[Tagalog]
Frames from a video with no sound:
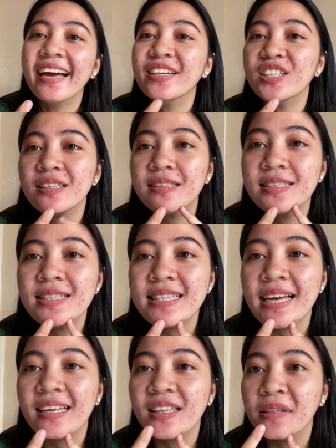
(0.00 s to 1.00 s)
And on this
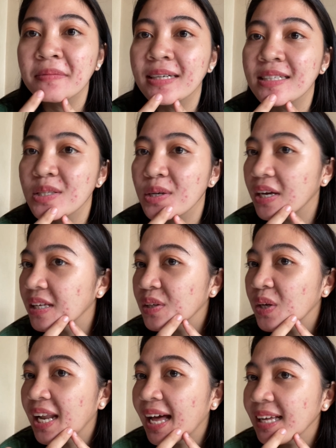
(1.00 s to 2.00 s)
side naman, so
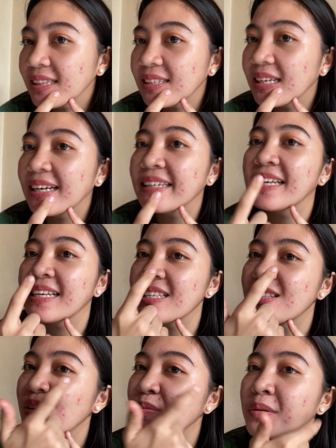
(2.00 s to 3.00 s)
eto, lahat yan is
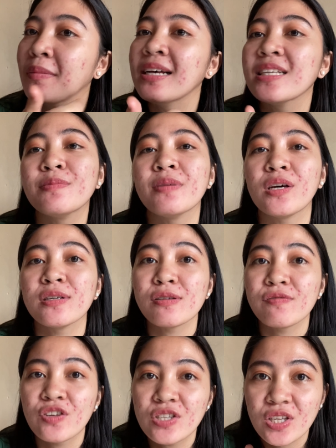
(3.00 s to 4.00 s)
lumabas because
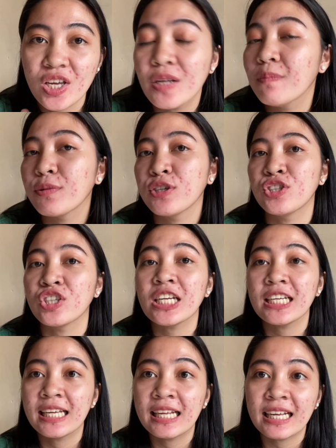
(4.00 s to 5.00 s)
of the skin purging
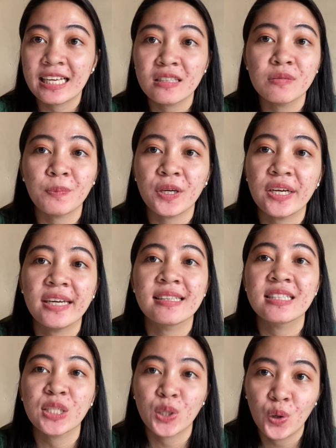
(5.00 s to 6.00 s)
na
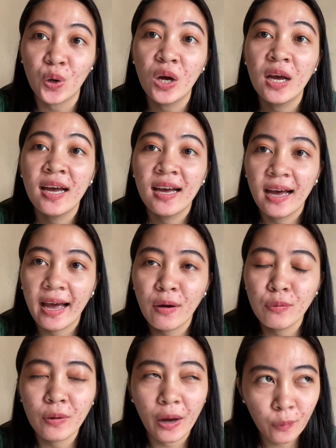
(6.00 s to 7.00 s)
na-experience ko. I,
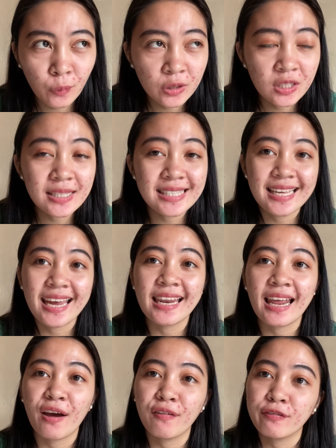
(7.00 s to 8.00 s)
I wouldn't say
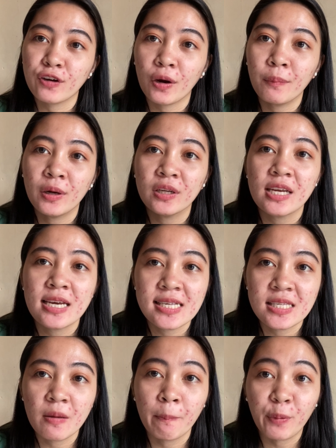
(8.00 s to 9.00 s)
na after a month is
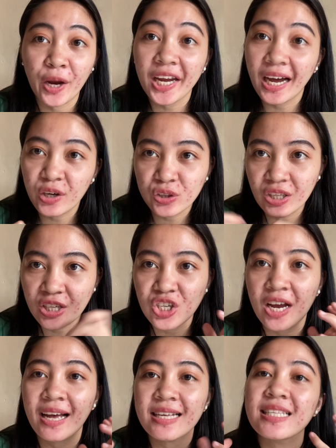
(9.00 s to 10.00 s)
breakout na
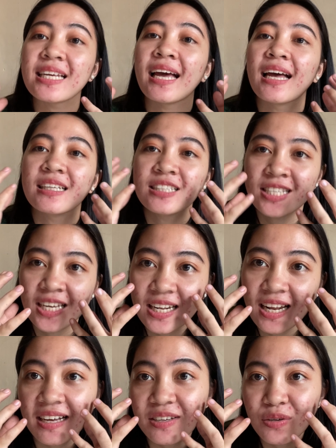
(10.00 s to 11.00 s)
siya kasi nga, dyan
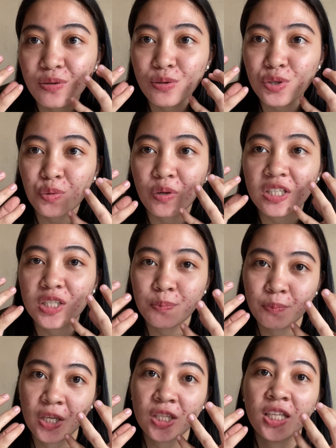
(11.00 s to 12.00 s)
lang yung usual
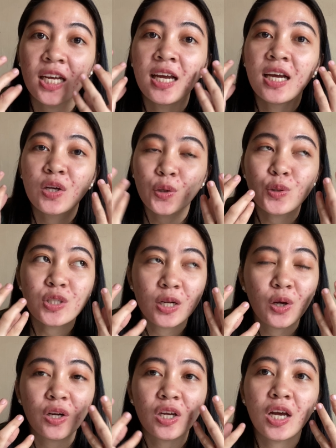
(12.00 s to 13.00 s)
spot kung saan
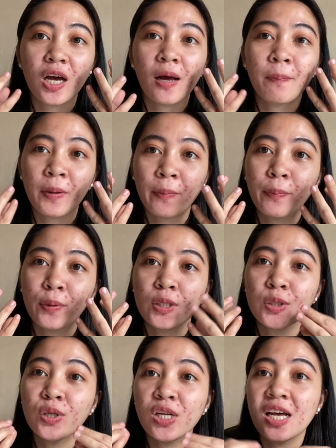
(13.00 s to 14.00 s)
ako
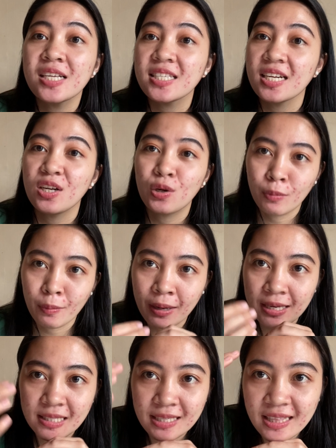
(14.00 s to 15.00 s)
nagkaka-pimple. Doon lang sila
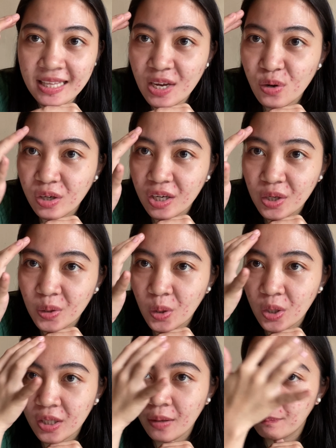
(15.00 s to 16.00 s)
lumabas. Hindi ako
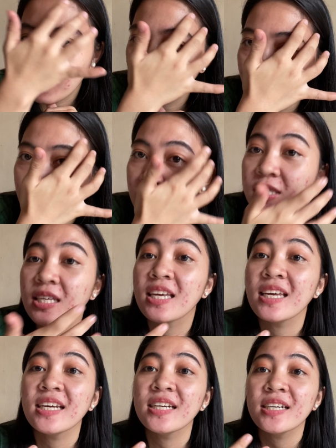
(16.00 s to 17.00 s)
nagkaroon ng pimples
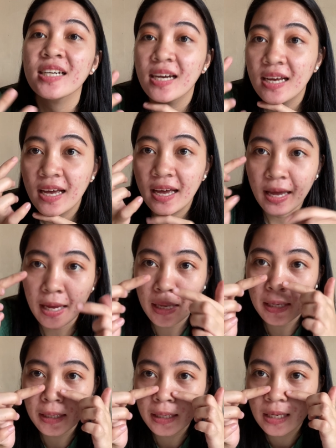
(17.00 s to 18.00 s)
here
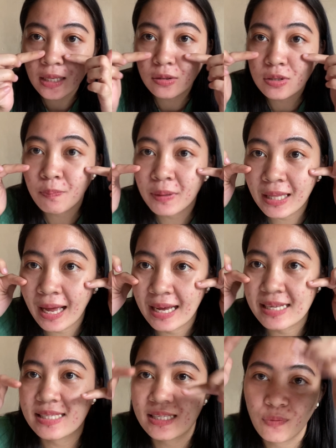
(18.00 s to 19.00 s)
and dito
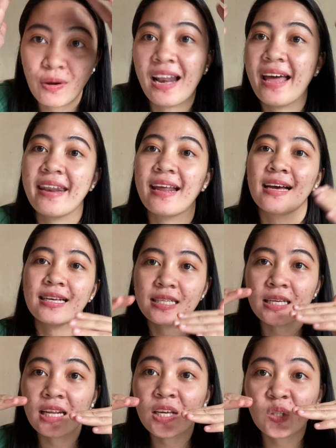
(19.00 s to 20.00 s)
pataas. Wala na. As
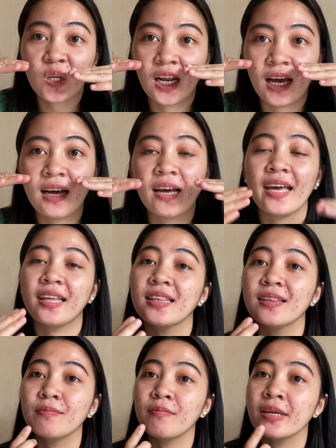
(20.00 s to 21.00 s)
in, eto lang.
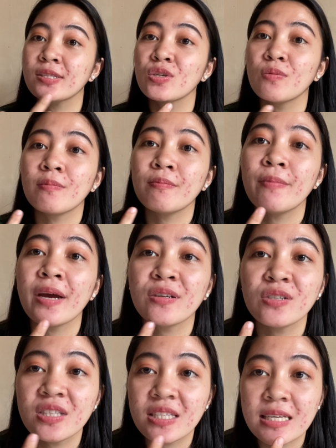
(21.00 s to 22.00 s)
And medyo
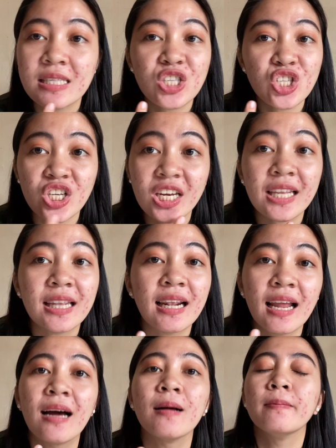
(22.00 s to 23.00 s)
meron sa chin
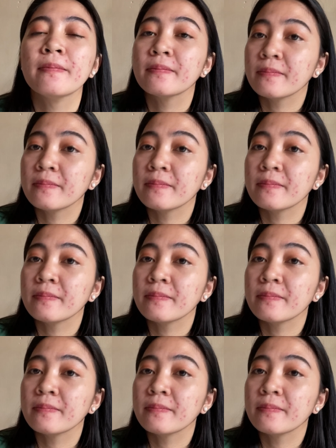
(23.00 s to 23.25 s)
lang.